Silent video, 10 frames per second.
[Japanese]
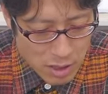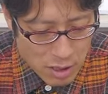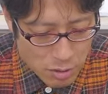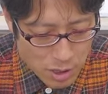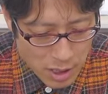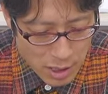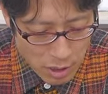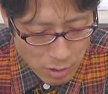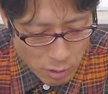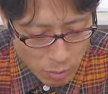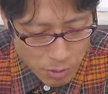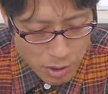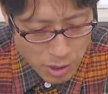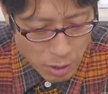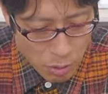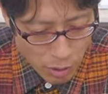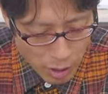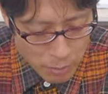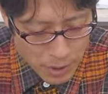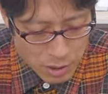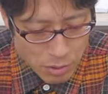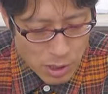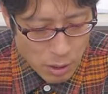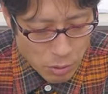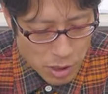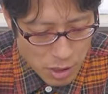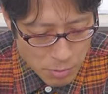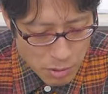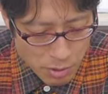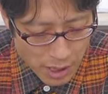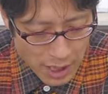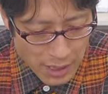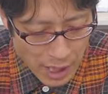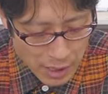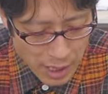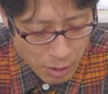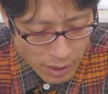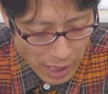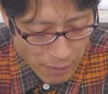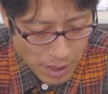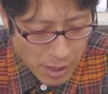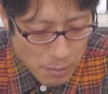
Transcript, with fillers: 20社近くに応募してようやく別の社労士事務所から内定を得た。